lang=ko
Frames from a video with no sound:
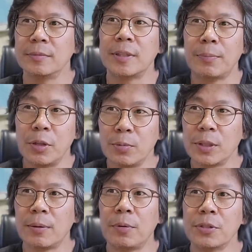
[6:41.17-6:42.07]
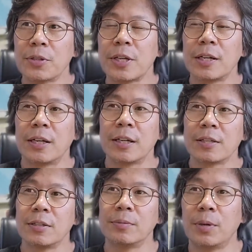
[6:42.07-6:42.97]
남들보다 먼저
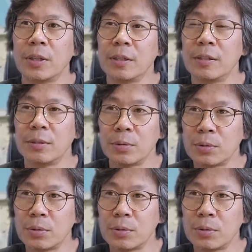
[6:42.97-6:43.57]
생각해서 머리를